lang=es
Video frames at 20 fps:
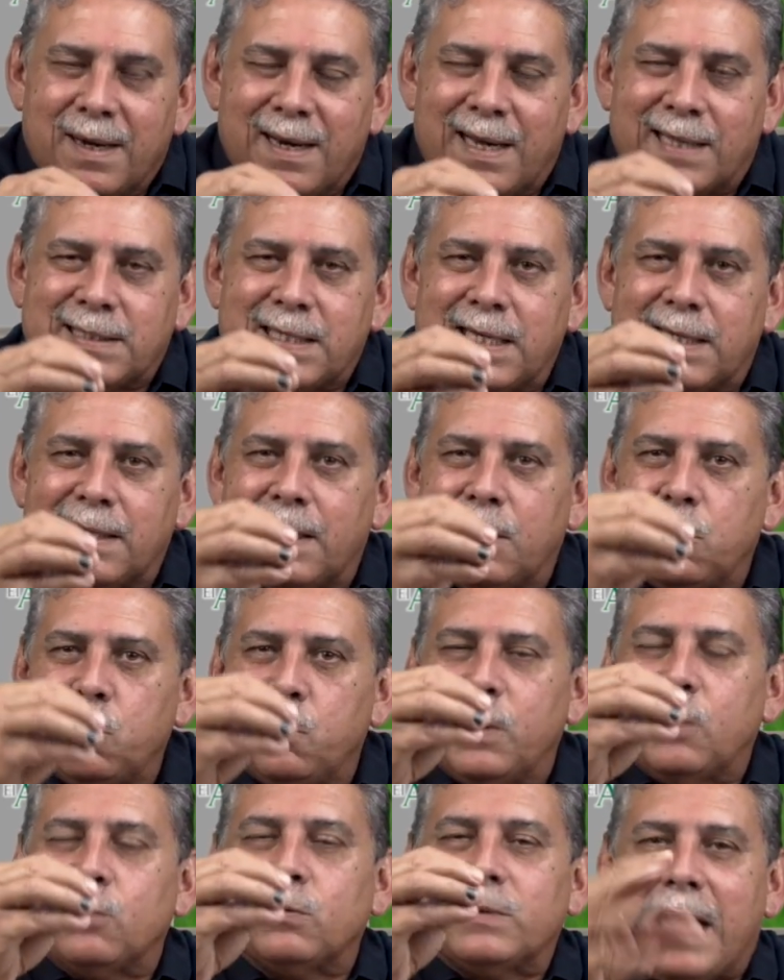la cerda
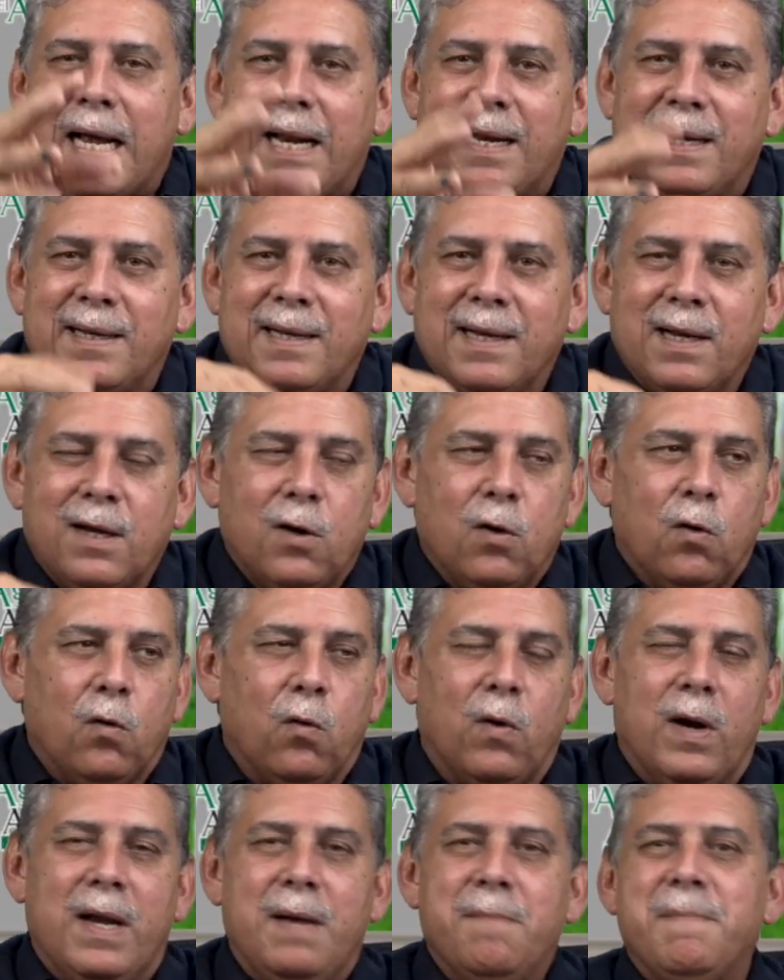número tal
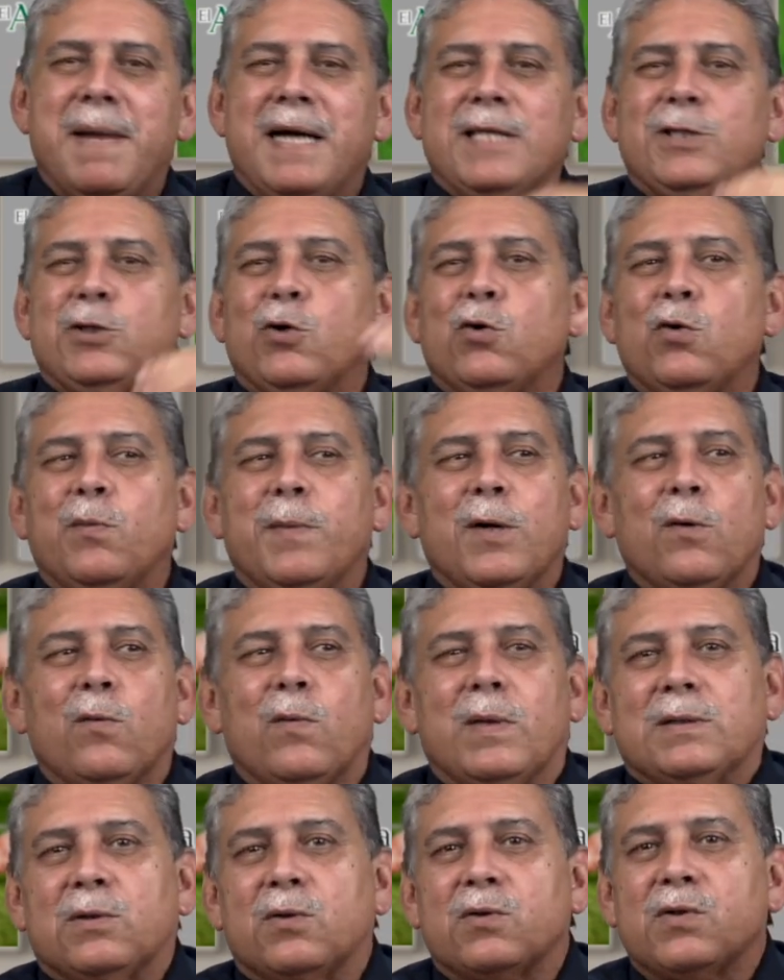o el macho número
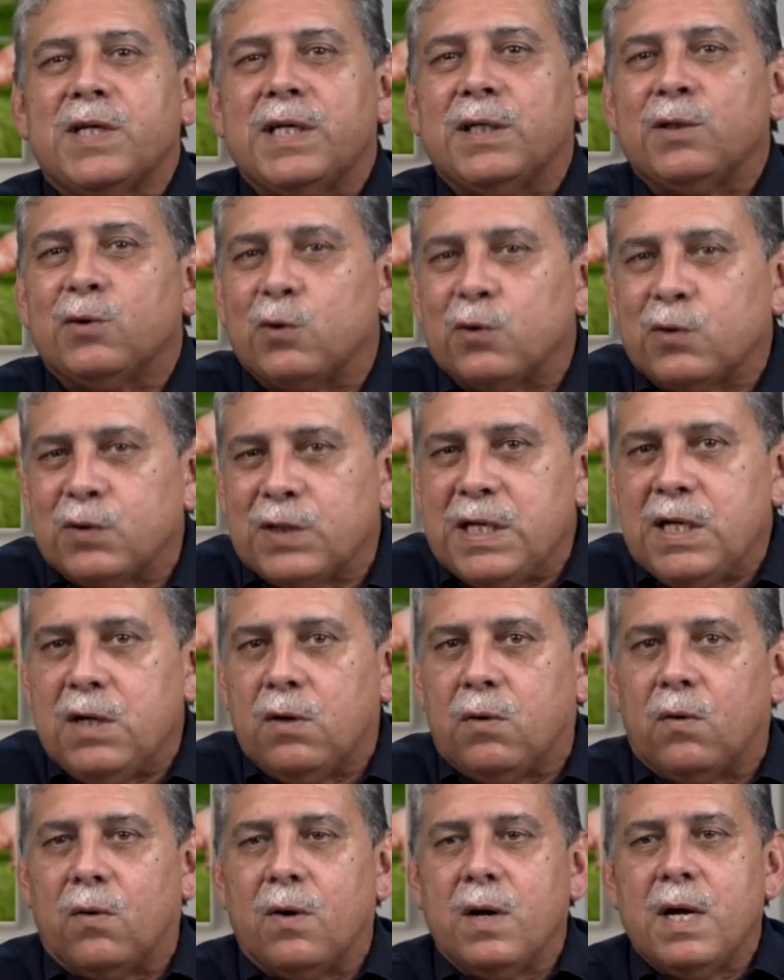
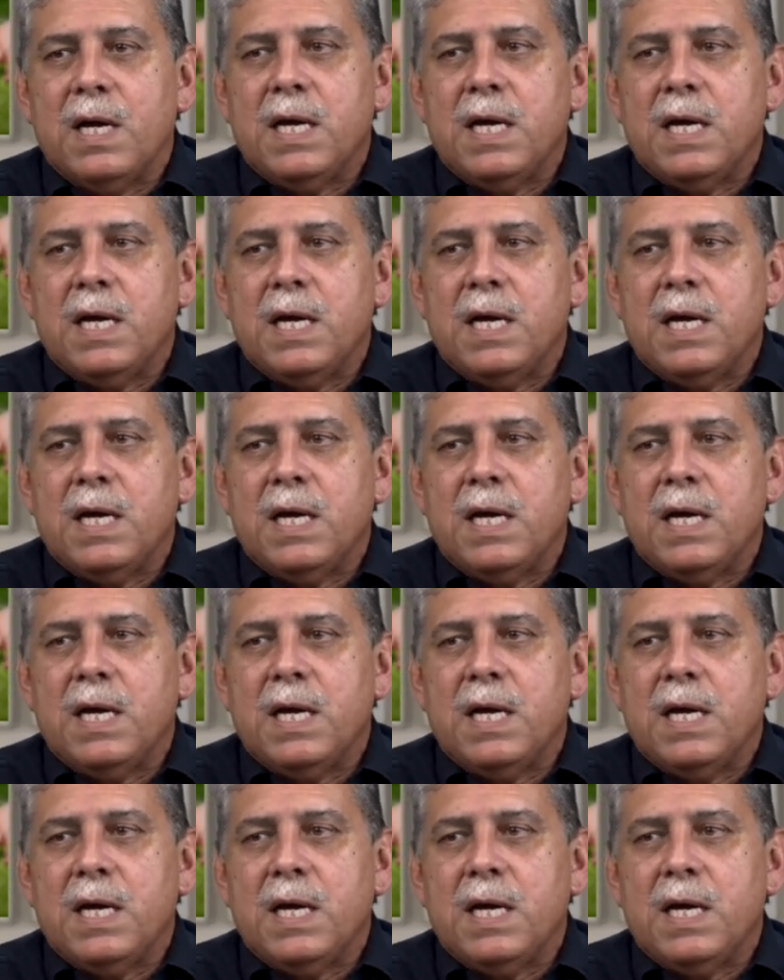405.